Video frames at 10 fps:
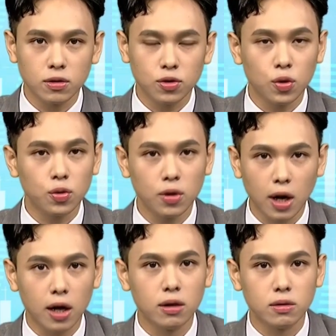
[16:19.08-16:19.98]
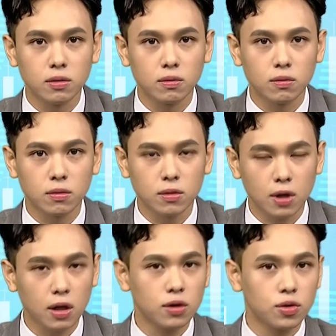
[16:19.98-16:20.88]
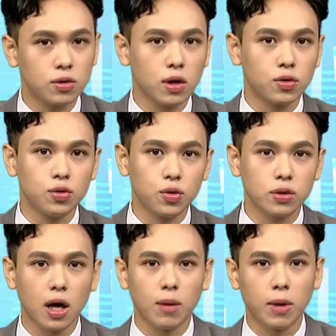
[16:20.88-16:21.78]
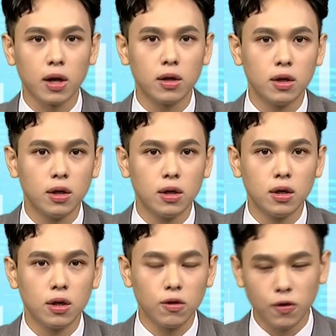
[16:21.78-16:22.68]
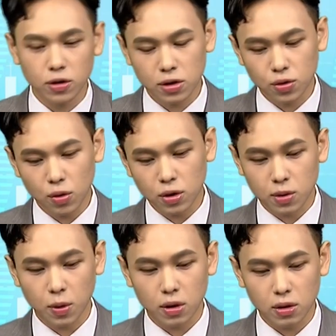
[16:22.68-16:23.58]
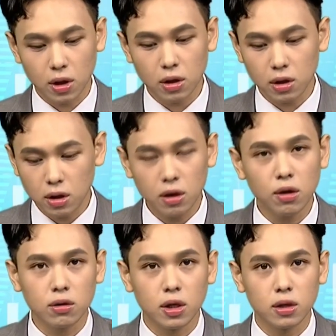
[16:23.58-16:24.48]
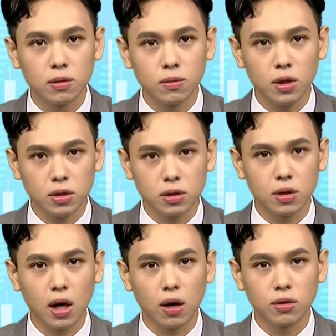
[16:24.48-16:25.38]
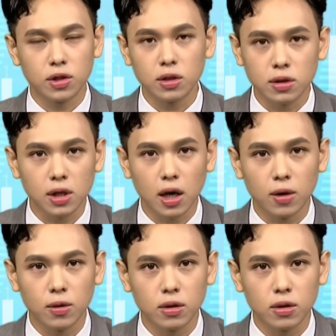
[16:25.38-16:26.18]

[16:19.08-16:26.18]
终于来了，当然就是要去做大买哦，否则你说为什么二零一六年一直到现在？